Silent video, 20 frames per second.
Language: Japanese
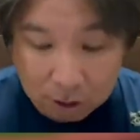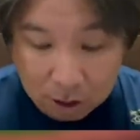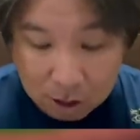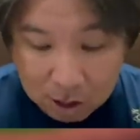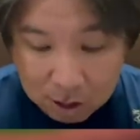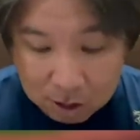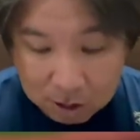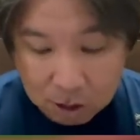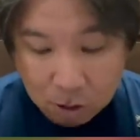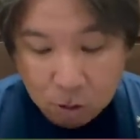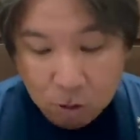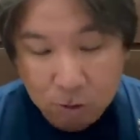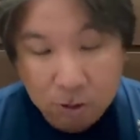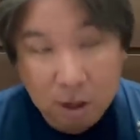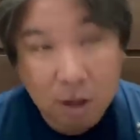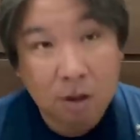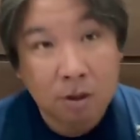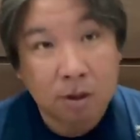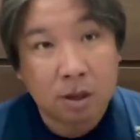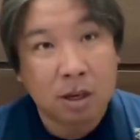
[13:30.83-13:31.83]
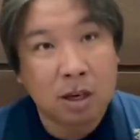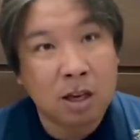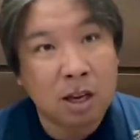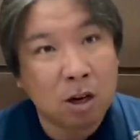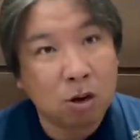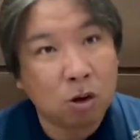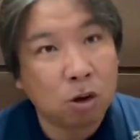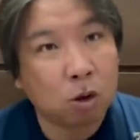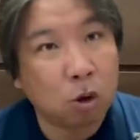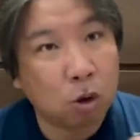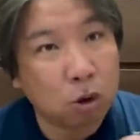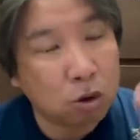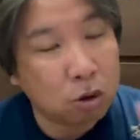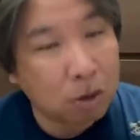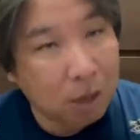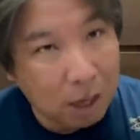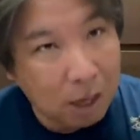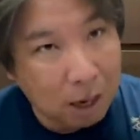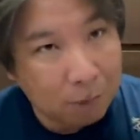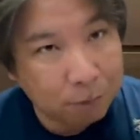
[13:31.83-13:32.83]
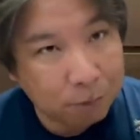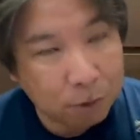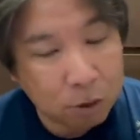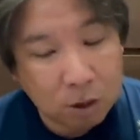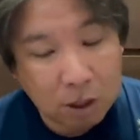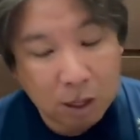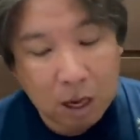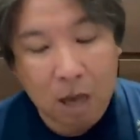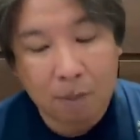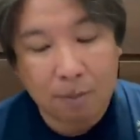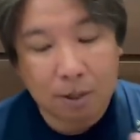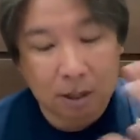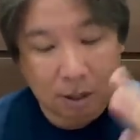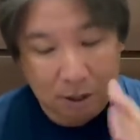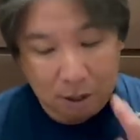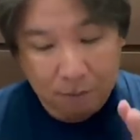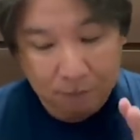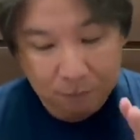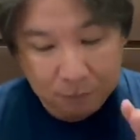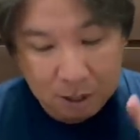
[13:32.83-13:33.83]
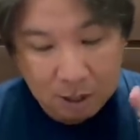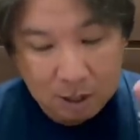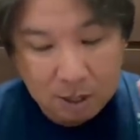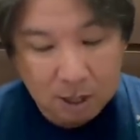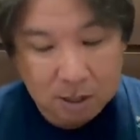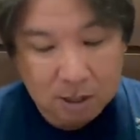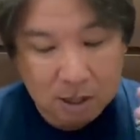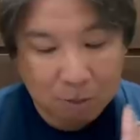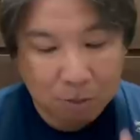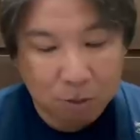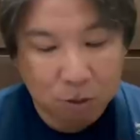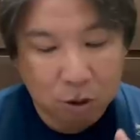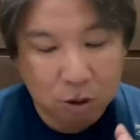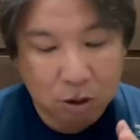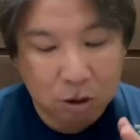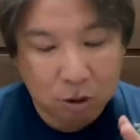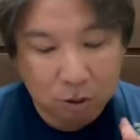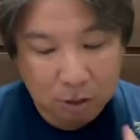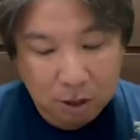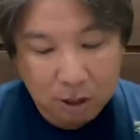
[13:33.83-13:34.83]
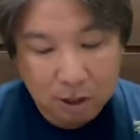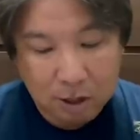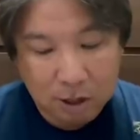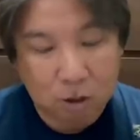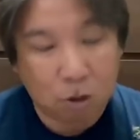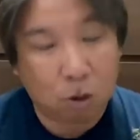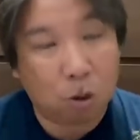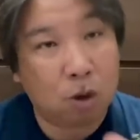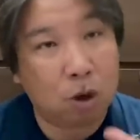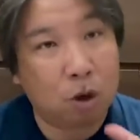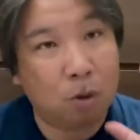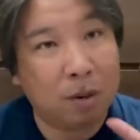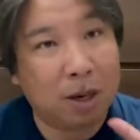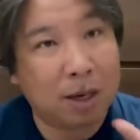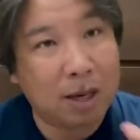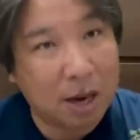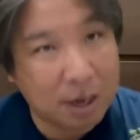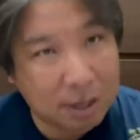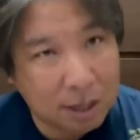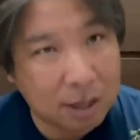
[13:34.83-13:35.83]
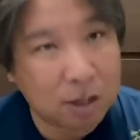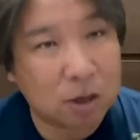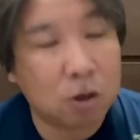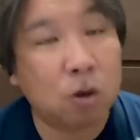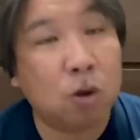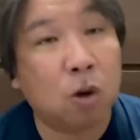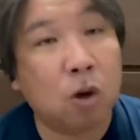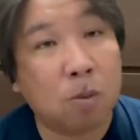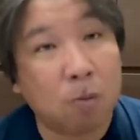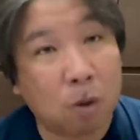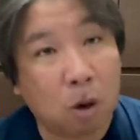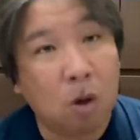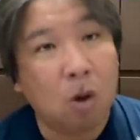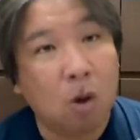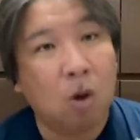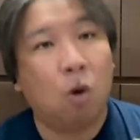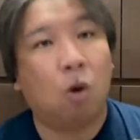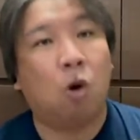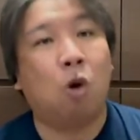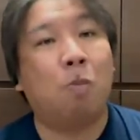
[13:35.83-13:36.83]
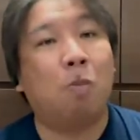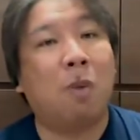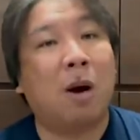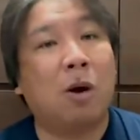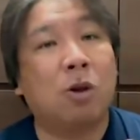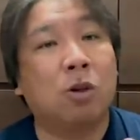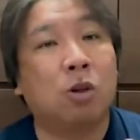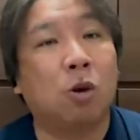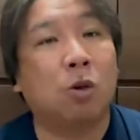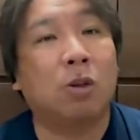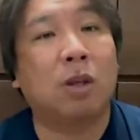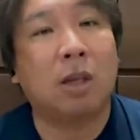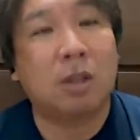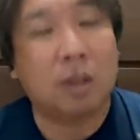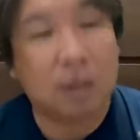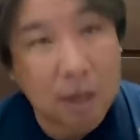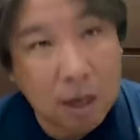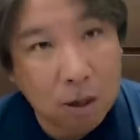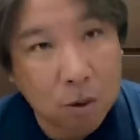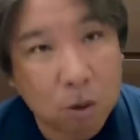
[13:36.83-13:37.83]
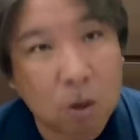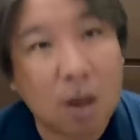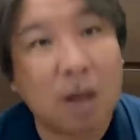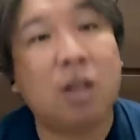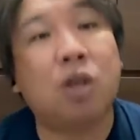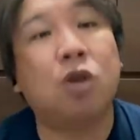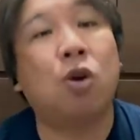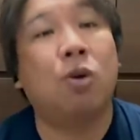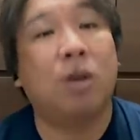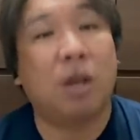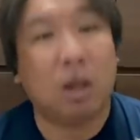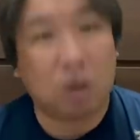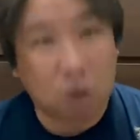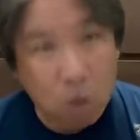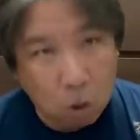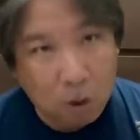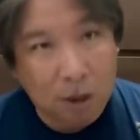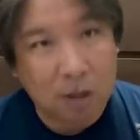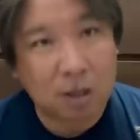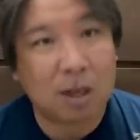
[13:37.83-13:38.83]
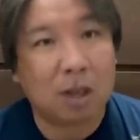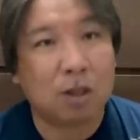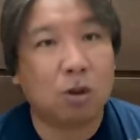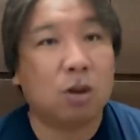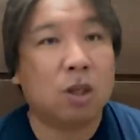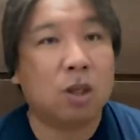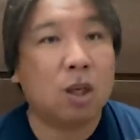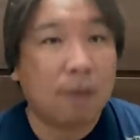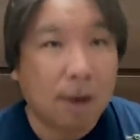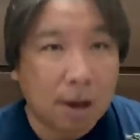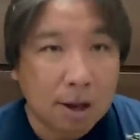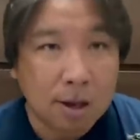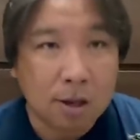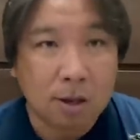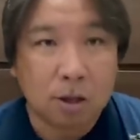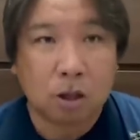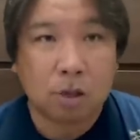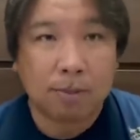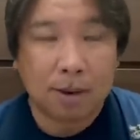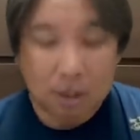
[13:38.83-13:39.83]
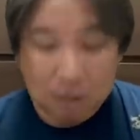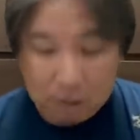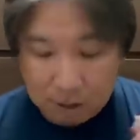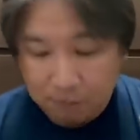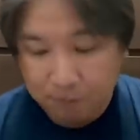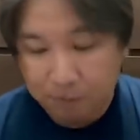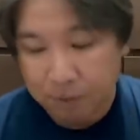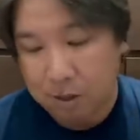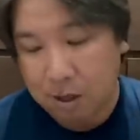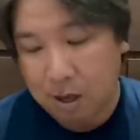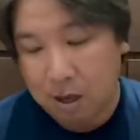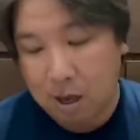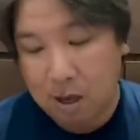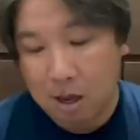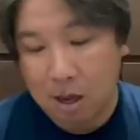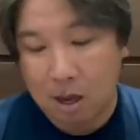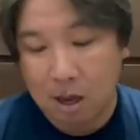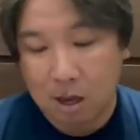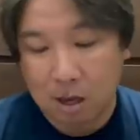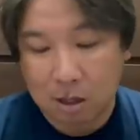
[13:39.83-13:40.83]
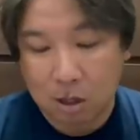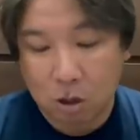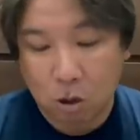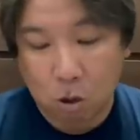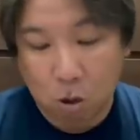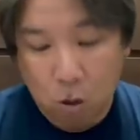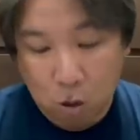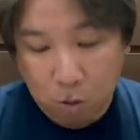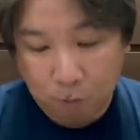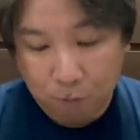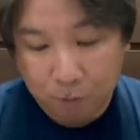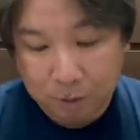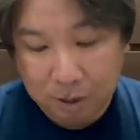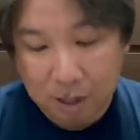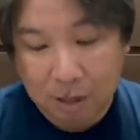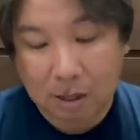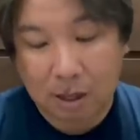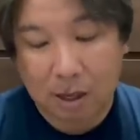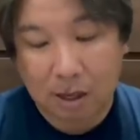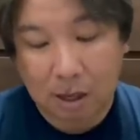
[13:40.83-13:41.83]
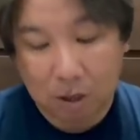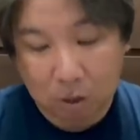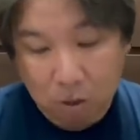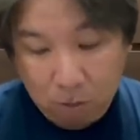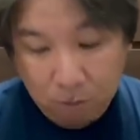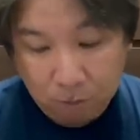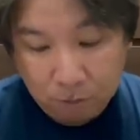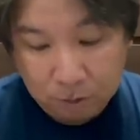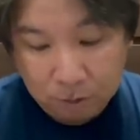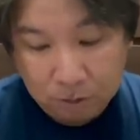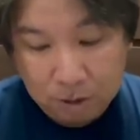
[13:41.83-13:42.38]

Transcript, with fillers: だからこのね、イニングの途中から、そして開幕時、1回3分の1をね、伊藤博美が投げたっていうところも、本番を想定してね、これは非常に強化試合としては素晴らしい、えー、起用法だったかなと。